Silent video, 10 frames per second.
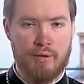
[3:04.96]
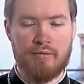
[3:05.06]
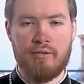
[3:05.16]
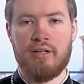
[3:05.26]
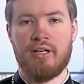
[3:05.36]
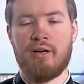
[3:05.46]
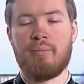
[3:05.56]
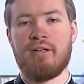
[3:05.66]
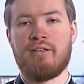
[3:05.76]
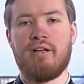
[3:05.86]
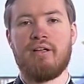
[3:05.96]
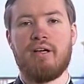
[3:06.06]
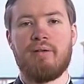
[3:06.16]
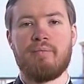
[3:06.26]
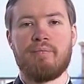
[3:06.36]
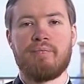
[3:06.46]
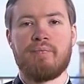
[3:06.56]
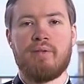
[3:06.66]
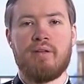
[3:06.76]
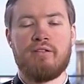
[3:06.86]
первого грехопадения,
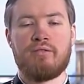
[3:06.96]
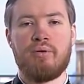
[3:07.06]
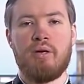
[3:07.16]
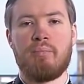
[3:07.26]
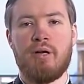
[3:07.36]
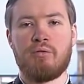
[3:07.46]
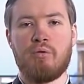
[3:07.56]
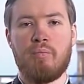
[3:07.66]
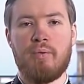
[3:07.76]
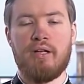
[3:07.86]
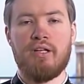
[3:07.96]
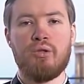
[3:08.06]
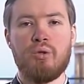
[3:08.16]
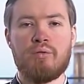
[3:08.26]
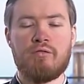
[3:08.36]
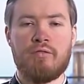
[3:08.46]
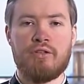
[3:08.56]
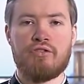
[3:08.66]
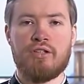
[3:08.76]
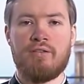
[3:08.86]
история потопа и
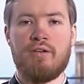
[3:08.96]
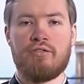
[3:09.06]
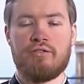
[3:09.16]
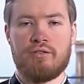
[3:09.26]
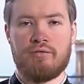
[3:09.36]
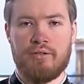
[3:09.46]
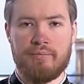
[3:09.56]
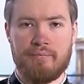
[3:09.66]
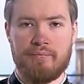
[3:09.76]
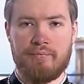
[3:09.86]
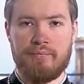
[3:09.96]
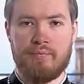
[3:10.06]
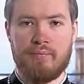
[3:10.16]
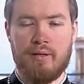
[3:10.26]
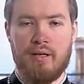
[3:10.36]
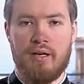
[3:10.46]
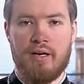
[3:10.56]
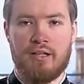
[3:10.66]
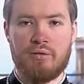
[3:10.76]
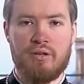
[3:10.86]
нового человечества,
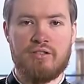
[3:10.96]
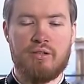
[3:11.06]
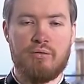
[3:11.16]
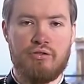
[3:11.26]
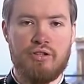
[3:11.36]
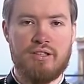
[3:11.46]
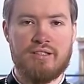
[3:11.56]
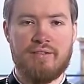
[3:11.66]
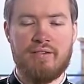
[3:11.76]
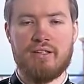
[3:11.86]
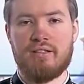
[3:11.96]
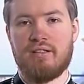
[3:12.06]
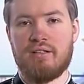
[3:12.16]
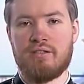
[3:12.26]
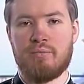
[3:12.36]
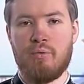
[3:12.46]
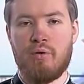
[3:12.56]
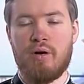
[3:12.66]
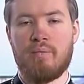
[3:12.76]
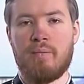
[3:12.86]
которое заключило завет с
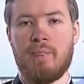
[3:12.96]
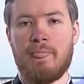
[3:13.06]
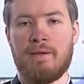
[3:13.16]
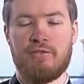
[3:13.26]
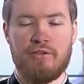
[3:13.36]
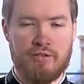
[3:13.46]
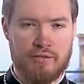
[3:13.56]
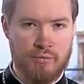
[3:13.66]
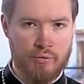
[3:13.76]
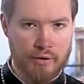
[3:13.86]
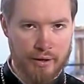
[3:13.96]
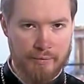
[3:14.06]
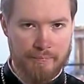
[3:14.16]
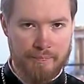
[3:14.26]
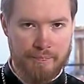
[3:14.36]
Богом через Ноя.